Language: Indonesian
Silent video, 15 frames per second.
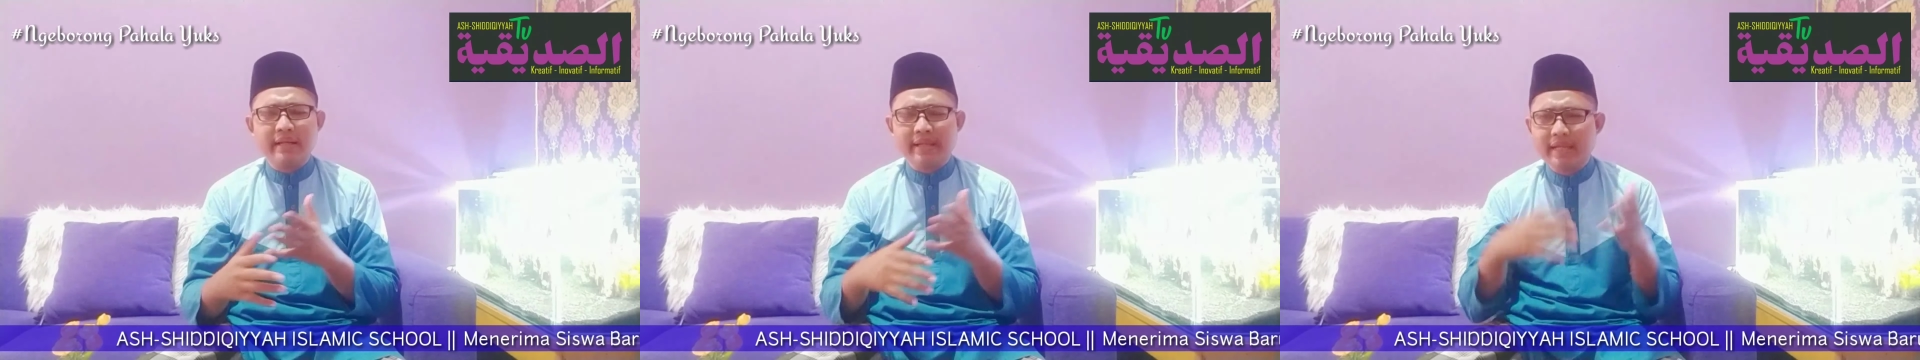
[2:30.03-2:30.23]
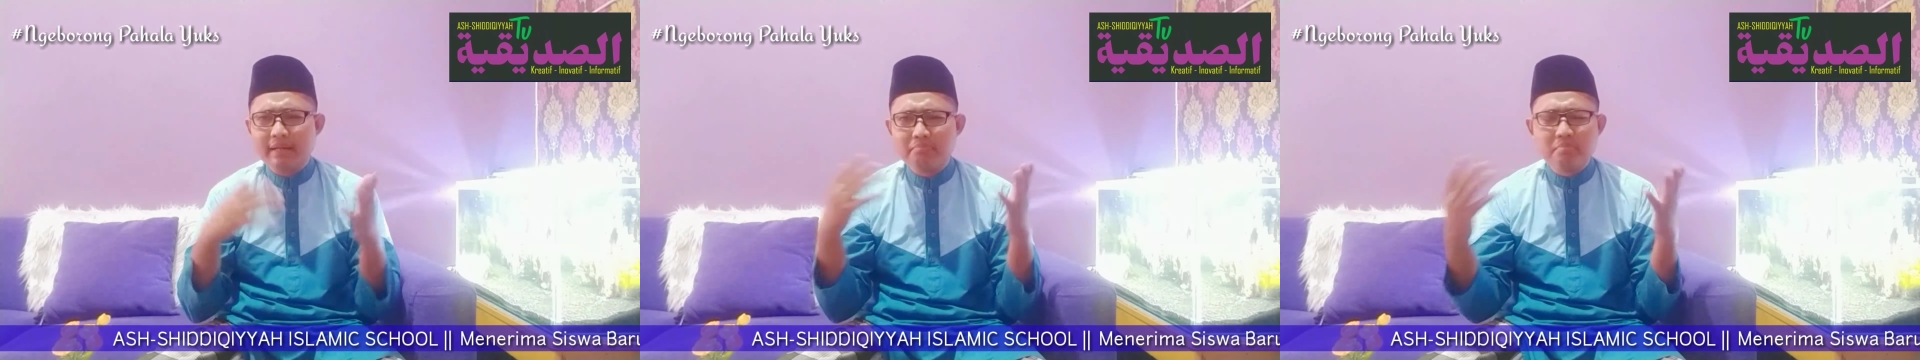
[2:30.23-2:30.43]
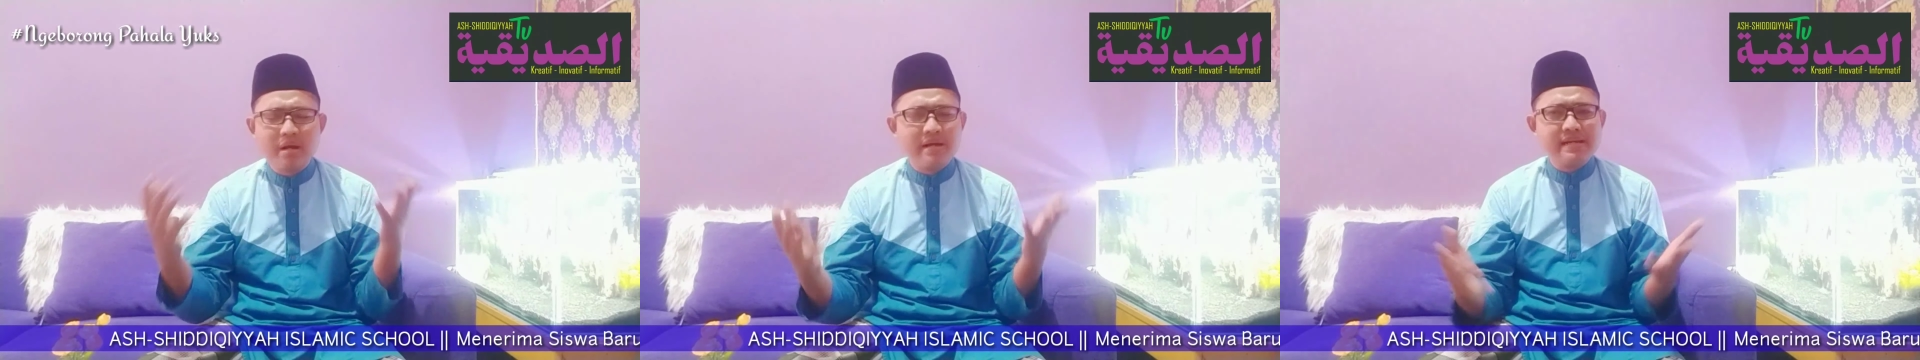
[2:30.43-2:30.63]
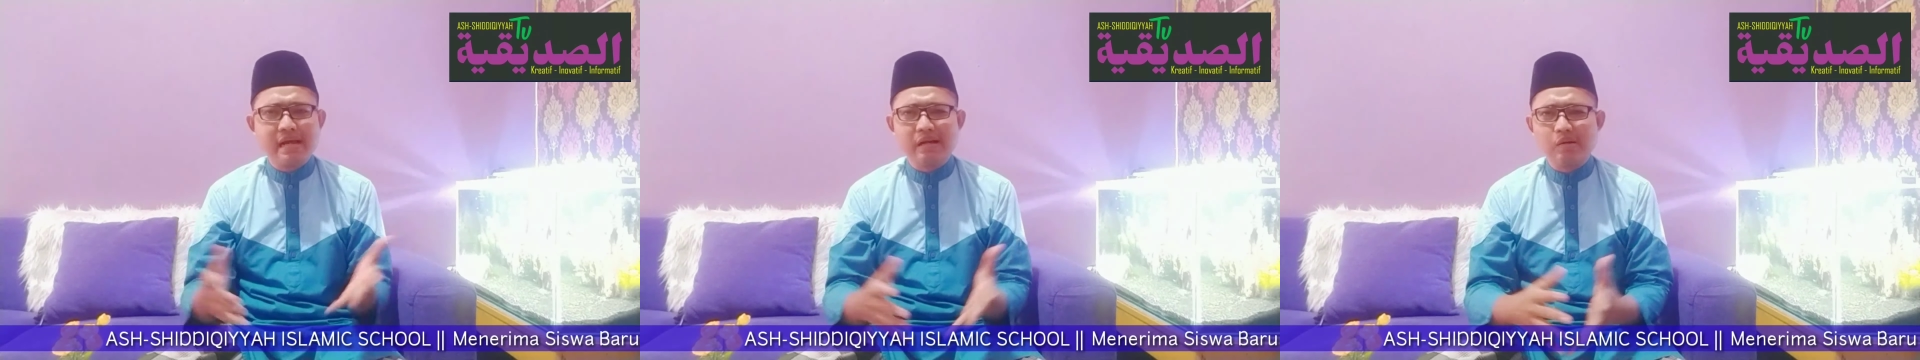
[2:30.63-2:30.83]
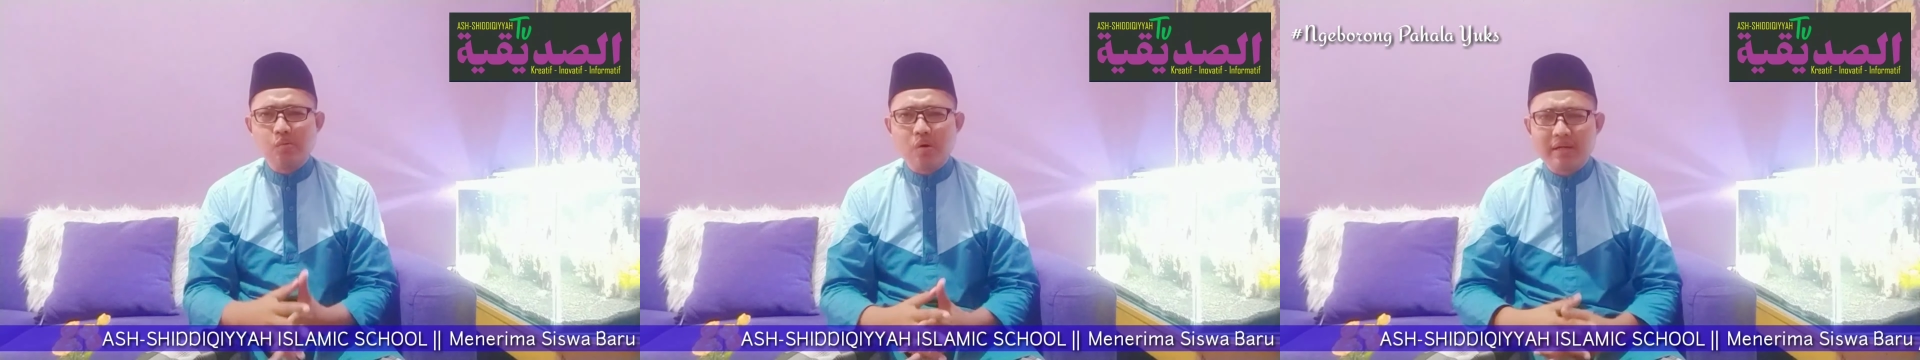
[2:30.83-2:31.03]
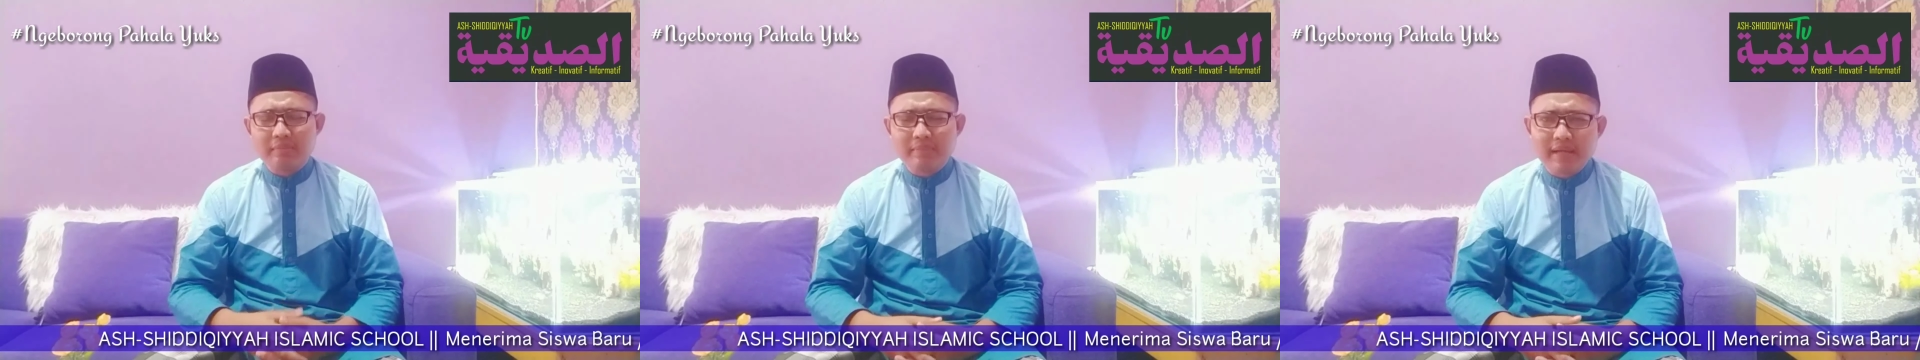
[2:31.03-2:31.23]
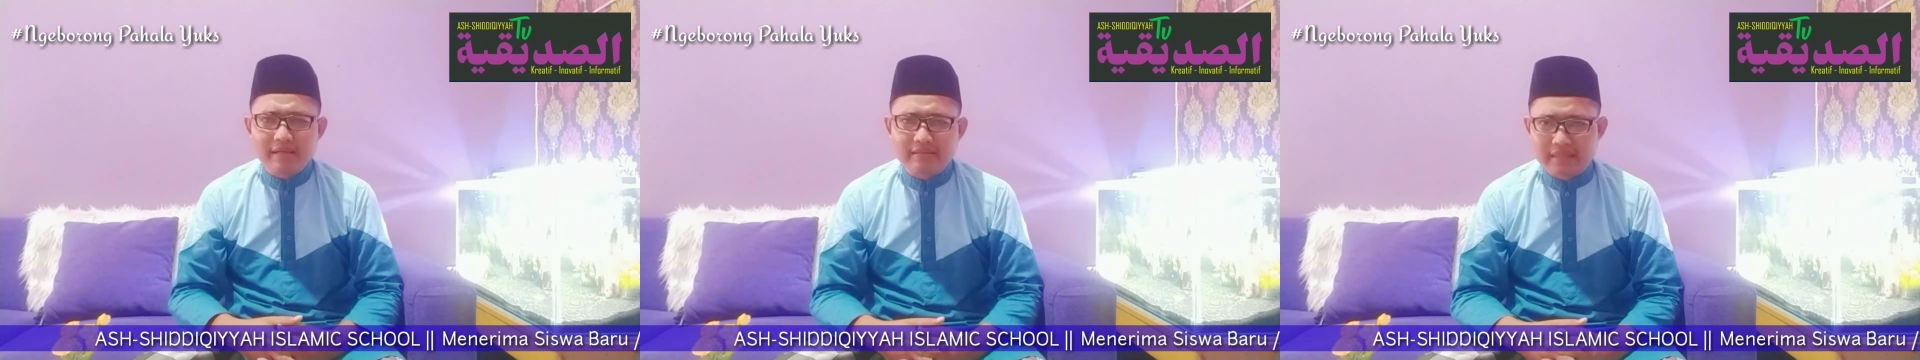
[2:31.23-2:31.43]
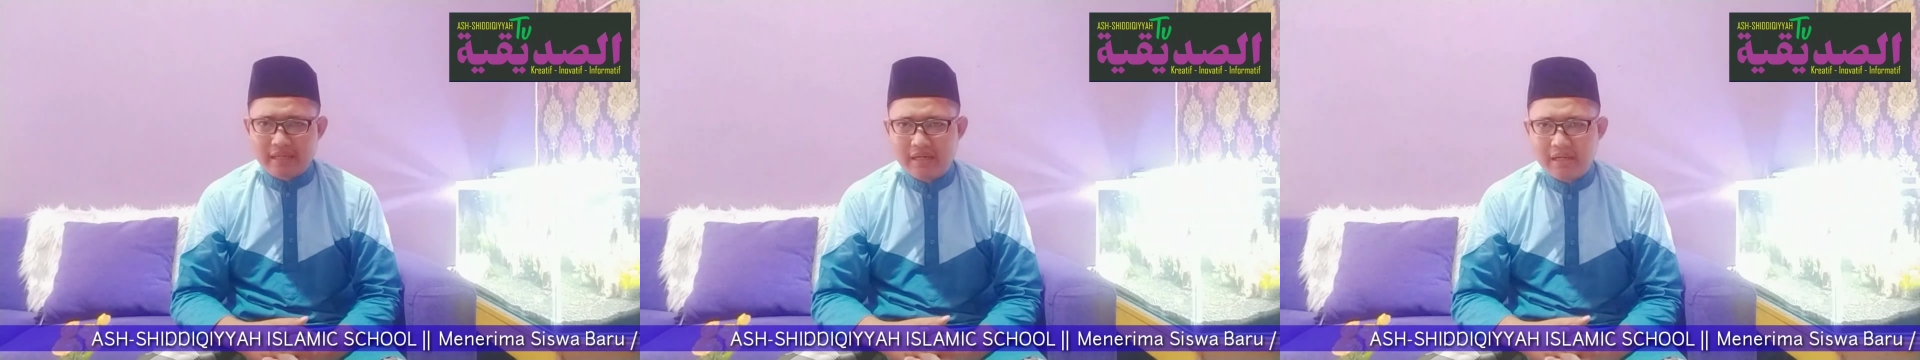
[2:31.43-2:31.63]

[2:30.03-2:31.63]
hikmah yang luar biasa,